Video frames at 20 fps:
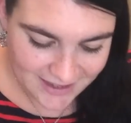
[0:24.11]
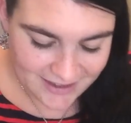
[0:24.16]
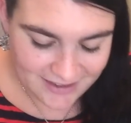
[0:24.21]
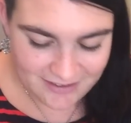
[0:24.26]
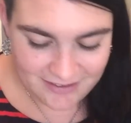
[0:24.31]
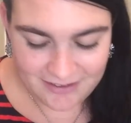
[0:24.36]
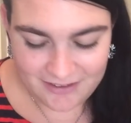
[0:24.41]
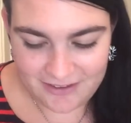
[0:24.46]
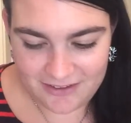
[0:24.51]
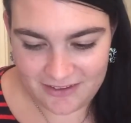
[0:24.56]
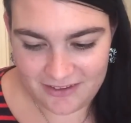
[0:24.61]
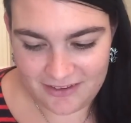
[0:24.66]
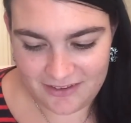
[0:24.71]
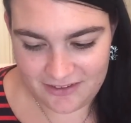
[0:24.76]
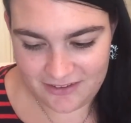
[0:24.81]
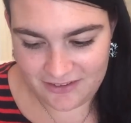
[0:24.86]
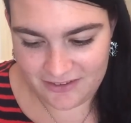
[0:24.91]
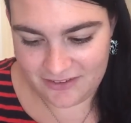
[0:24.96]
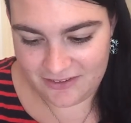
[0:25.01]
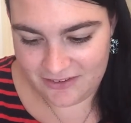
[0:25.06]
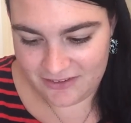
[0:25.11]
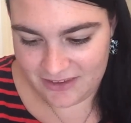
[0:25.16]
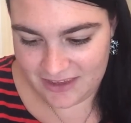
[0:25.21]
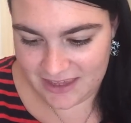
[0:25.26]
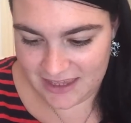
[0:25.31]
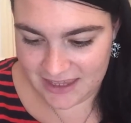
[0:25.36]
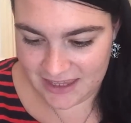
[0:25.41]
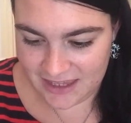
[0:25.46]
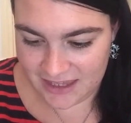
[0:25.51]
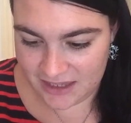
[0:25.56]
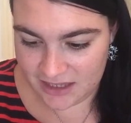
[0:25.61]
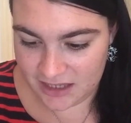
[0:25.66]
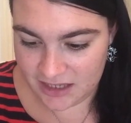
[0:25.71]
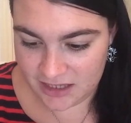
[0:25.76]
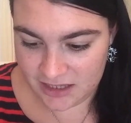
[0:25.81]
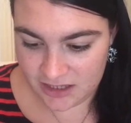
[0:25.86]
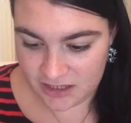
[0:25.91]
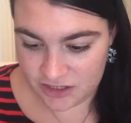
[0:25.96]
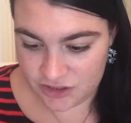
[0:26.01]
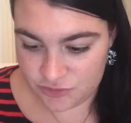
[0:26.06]
Euh,
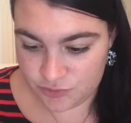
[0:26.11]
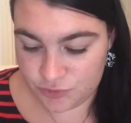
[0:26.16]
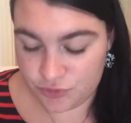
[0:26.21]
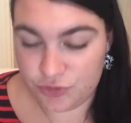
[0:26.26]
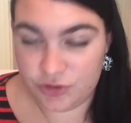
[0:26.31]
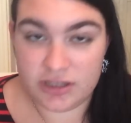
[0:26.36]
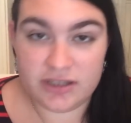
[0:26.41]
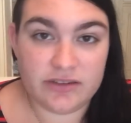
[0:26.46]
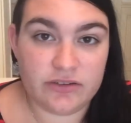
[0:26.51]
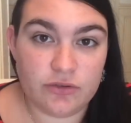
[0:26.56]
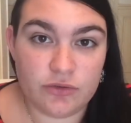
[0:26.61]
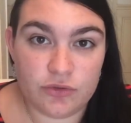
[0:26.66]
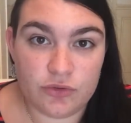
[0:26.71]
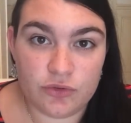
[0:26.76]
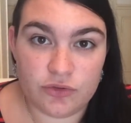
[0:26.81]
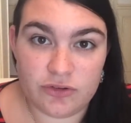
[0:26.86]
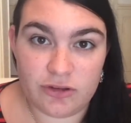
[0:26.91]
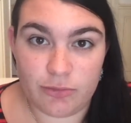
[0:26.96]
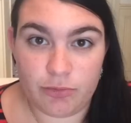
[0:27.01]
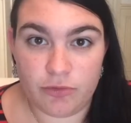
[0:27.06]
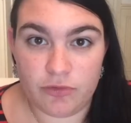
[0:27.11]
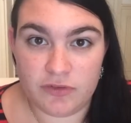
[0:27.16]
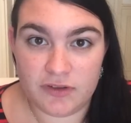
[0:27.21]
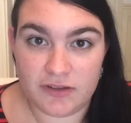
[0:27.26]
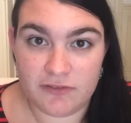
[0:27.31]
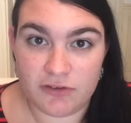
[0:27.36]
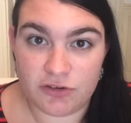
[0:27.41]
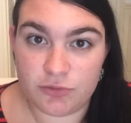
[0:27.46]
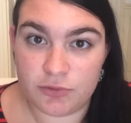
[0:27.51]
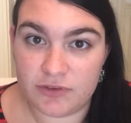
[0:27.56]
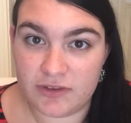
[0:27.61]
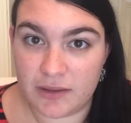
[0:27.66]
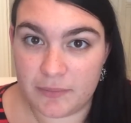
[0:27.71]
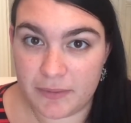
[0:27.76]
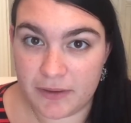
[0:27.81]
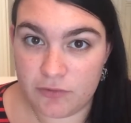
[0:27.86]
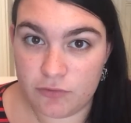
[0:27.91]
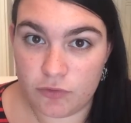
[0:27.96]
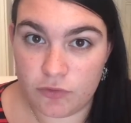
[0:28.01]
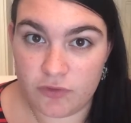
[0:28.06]
et je me suis dit que ça pouvait être vachement
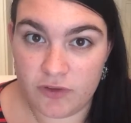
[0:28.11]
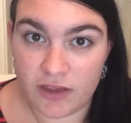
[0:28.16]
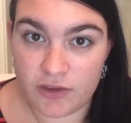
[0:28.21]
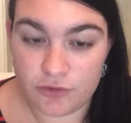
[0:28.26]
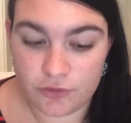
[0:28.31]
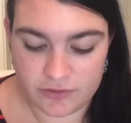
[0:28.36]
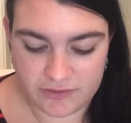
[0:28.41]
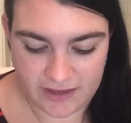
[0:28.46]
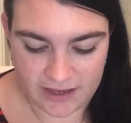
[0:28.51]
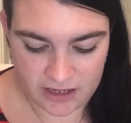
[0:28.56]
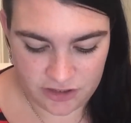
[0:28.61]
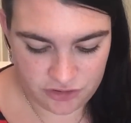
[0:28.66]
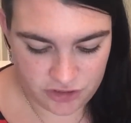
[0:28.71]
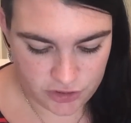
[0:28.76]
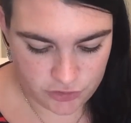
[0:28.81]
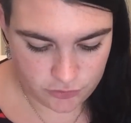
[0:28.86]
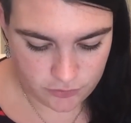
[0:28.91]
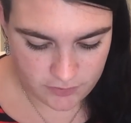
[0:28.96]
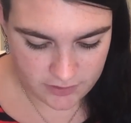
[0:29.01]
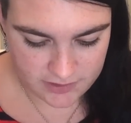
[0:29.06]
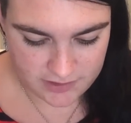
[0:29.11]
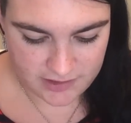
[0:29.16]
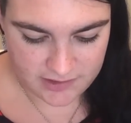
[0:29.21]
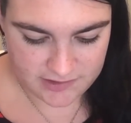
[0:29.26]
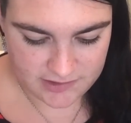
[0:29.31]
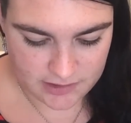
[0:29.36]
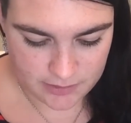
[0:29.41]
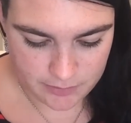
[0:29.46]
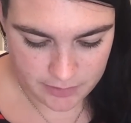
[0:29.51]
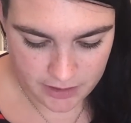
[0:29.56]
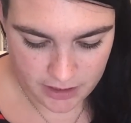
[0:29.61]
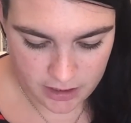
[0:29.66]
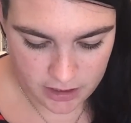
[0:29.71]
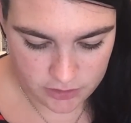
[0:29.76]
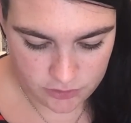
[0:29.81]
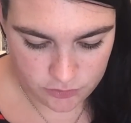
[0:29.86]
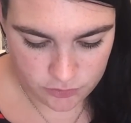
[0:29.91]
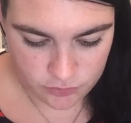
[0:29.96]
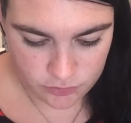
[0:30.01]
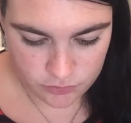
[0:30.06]
sympa de vous faire ce tag, je l'ai trouvé très sympa,
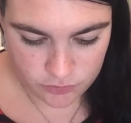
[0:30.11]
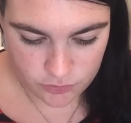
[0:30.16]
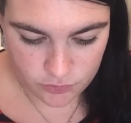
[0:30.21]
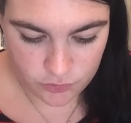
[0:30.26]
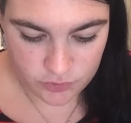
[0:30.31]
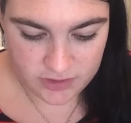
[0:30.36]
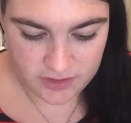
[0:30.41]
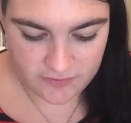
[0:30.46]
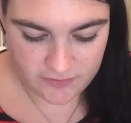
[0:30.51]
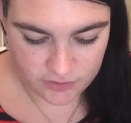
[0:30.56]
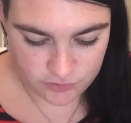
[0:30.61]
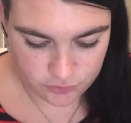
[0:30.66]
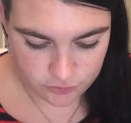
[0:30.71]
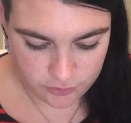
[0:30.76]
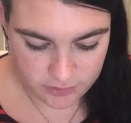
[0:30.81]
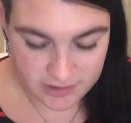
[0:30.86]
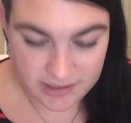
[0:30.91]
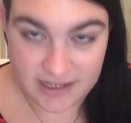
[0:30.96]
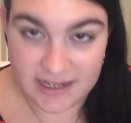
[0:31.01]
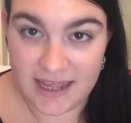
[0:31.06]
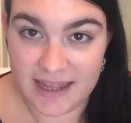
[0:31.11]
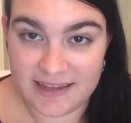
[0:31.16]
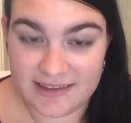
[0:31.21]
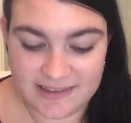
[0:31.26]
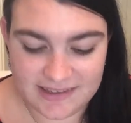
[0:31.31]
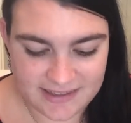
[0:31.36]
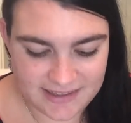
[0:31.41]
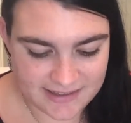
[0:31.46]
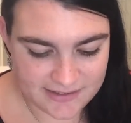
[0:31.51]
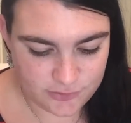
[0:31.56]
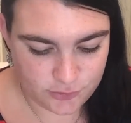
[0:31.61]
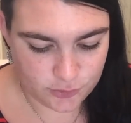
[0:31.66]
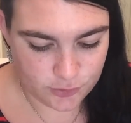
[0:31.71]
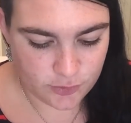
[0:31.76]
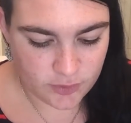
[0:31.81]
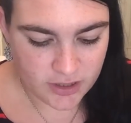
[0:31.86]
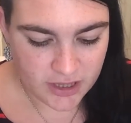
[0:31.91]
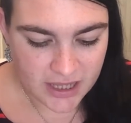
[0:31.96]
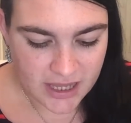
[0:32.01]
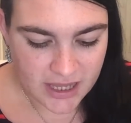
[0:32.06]
donc on y va tout de suite, il y a 10 questions.
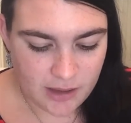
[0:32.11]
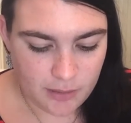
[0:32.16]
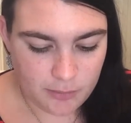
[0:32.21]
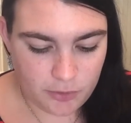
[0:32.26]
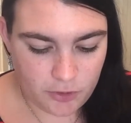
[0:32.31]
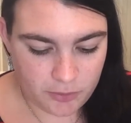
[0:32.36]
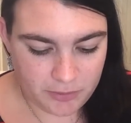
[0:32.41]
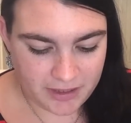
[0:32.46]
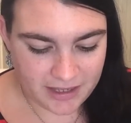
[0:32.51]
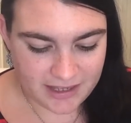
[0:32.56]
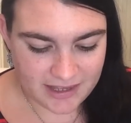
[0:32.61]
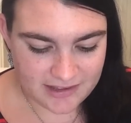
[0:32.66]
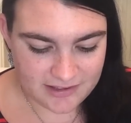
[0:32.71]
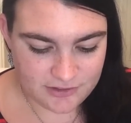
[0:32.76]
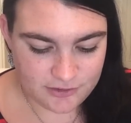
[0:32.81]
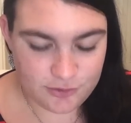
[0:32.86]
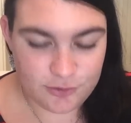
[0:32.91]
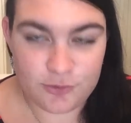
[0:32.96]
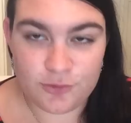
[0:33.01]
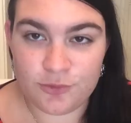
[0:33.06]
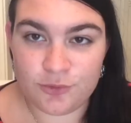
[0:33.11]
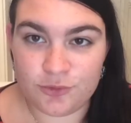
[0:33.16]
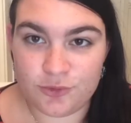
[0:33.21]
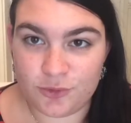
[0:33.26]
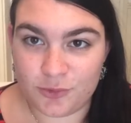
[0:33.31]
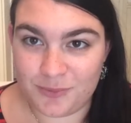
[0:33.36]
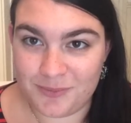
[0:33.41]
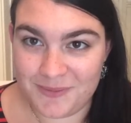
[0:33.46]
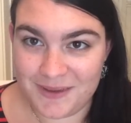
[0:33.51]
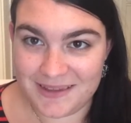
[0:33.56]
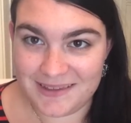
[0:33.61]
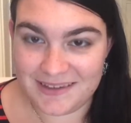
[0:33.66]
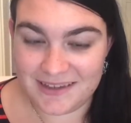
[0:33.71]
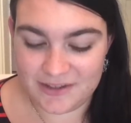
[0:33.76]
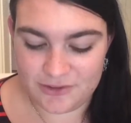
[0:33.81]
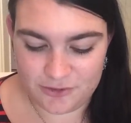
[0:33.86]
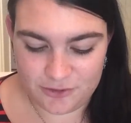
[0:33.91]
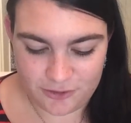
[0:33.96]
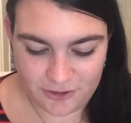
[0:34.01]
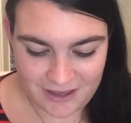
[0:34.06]
Première question, ton métier
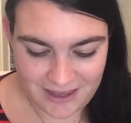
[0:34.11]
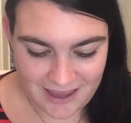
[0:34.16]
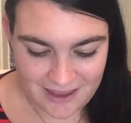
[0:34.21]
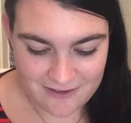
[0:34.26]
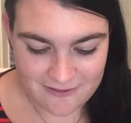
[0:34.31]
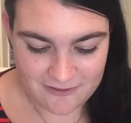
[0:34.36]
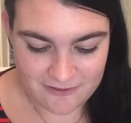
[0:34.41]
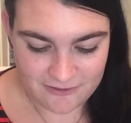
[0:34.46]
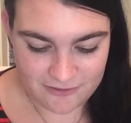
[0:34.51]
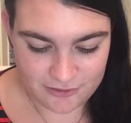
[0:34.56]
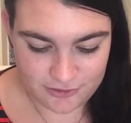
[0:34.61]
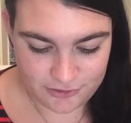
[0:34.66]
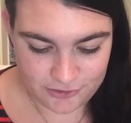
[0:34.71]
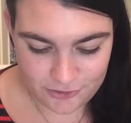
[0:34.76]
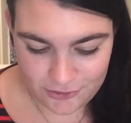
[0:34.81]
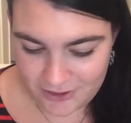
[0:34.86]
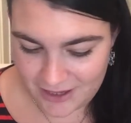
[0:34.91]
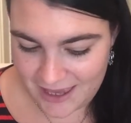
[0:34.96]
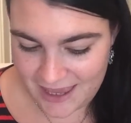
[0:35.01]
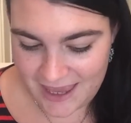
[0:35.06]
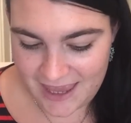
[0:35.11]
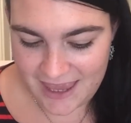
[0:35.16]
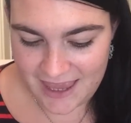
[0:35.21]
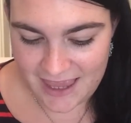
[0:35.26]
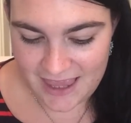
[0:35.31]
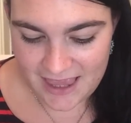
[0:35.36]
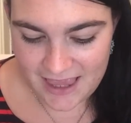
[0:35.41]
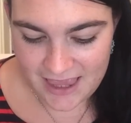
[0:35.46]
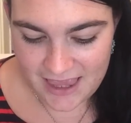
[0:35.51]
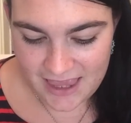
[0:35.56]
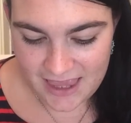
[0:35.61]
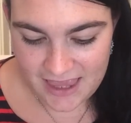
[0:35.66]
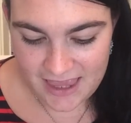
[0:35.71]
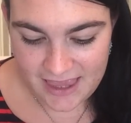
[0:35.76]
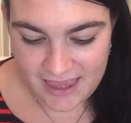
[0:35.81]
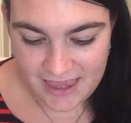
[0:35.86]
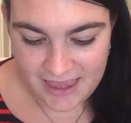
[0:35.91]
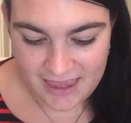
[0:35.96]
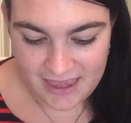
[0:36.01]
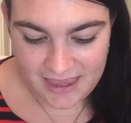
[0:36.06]
de rêve serait
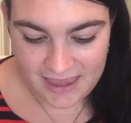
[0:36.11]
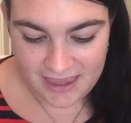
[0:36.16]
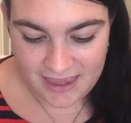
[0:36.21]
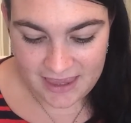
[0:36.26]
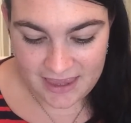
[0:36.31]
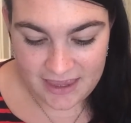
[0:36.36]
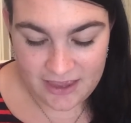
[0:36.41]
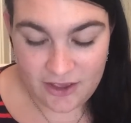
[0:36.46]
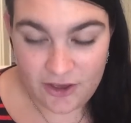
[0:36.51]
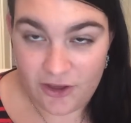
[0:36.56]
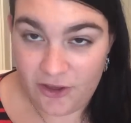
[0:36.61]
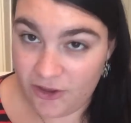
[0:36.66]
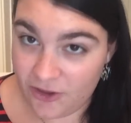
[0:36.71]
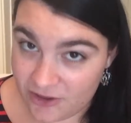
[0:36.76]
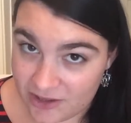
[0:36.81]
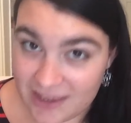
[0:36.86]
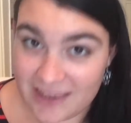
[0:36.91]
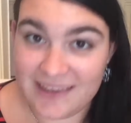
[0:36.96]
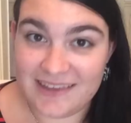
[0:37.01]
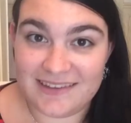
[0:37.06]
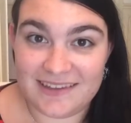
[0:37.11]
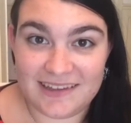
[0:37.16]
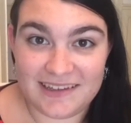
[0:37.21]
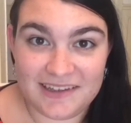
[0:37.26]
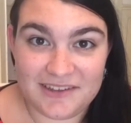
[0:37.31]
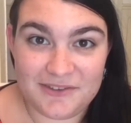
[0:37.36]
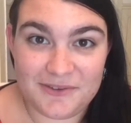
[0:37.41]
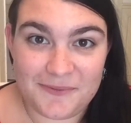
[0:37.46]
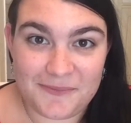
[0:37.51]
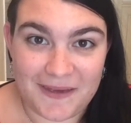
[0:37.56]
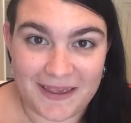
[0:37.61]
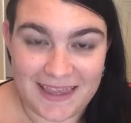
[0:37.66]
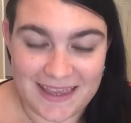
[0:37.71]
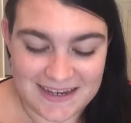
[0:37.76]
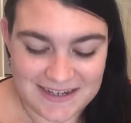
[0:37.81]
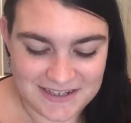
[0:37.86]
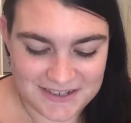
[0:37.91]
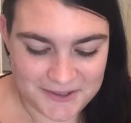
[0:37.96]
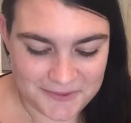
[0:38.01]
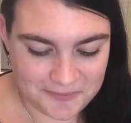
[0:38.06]
organisatrice de
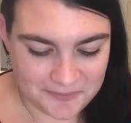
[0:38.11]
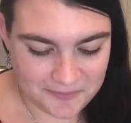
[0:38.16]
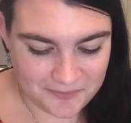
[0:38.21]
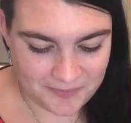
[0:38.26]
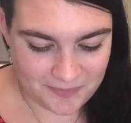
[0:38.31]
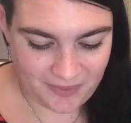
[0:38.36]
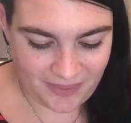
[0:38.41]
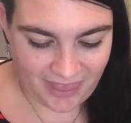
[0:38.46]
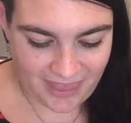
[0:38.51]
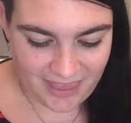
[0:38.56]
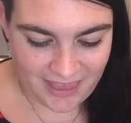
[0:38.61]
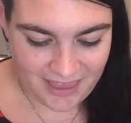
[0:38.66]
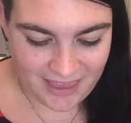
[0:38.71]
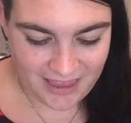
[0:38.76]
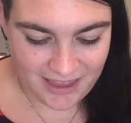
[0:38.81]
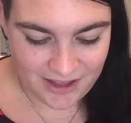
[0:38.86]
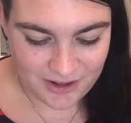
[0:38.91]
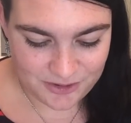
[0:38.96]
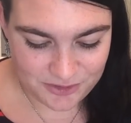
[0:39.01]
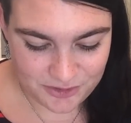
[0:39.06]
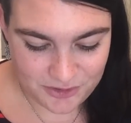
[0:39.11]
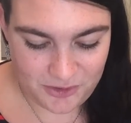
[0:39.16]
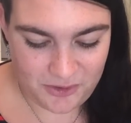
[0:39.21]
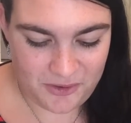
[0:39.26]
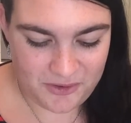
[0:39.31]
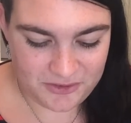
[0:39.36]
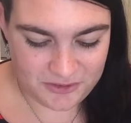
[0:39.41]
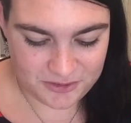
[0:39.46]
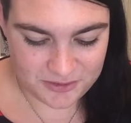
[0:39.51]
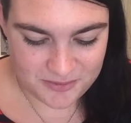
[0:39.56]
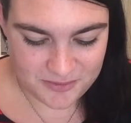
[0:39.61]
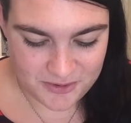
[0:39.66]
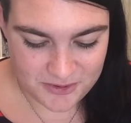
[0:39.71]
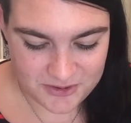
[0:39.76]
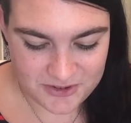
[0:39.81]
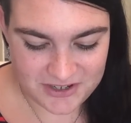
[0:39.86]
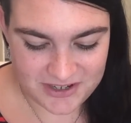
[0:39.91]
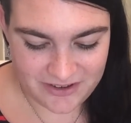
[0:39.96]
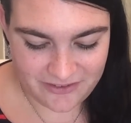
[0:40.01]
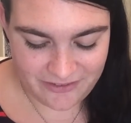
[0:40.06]
mariage. deux, Ton
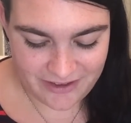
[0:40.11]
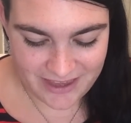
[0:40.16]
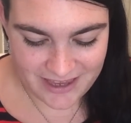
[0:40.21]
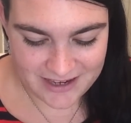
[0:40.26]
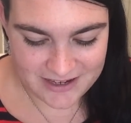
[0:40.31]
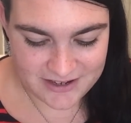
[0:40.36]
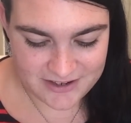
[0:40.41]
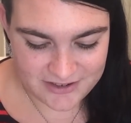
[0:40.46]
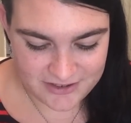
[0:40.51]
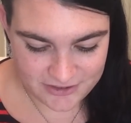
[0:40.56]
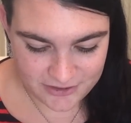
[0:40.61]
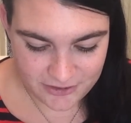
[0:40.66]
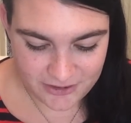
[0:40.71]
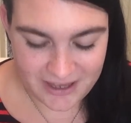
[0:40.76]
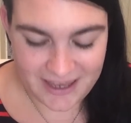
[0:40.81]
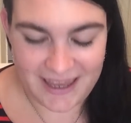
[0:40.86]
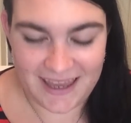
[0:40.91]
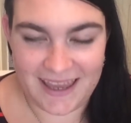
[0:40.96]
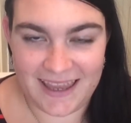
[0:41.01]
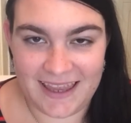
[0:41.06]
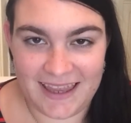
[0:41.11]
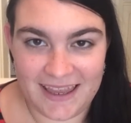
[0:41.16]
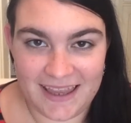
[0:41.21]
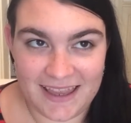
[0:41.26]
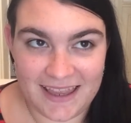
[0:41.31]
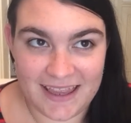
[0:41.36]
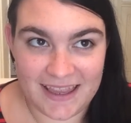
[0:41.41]
prochain voyage serait...